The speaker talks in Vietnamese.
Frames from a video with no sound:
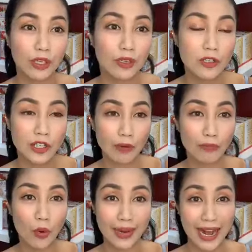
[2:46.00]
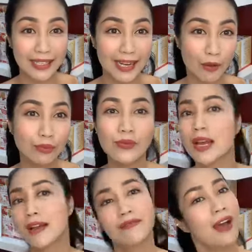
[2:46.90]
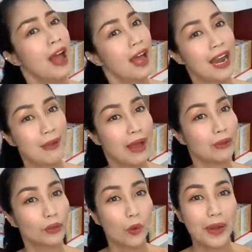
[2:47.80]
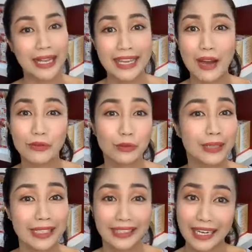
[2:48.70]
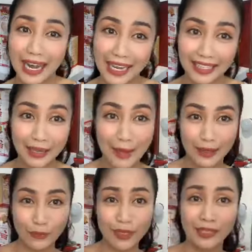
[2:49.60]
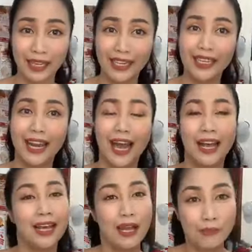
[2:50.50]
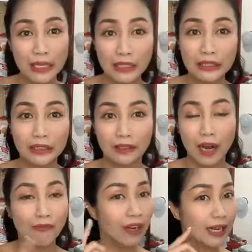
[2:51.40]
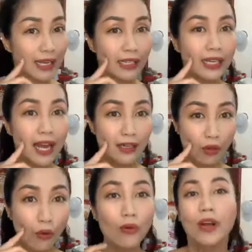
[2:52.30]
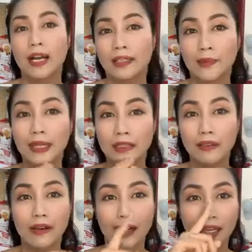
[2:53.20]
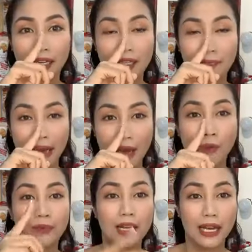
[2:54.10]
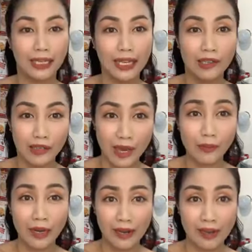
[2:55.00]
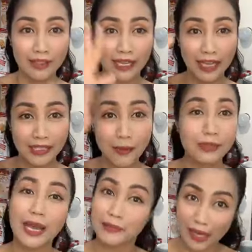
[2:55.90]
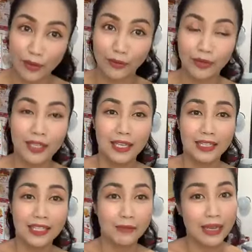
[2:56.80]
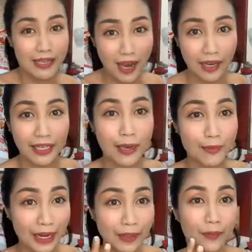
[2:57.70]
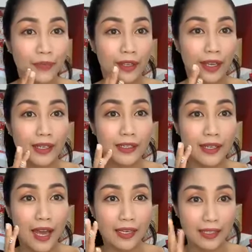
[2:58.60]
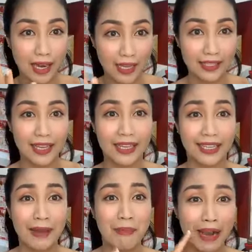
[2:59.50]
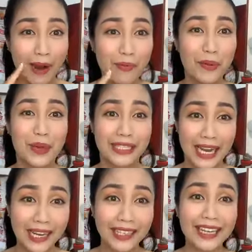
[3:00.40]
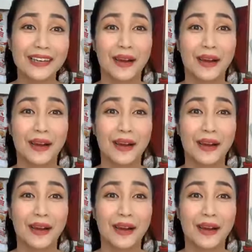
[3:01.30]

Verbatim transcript: nữ trong mùa nắng nóng và làm hao tổn làn da của chúng ta như thế này. Các bạn cũng nhìn thấy là bình thường Ốc vẫn đánh cái nền cũ, thì bình thường á, cái mặt Ốc với lại cái người Ốc là nó sẽ xem xem nhau. Nhưng bây giờ khi Ốc đánh cái nền này thì cái mặt Ốc nó bị trắng hơn cái người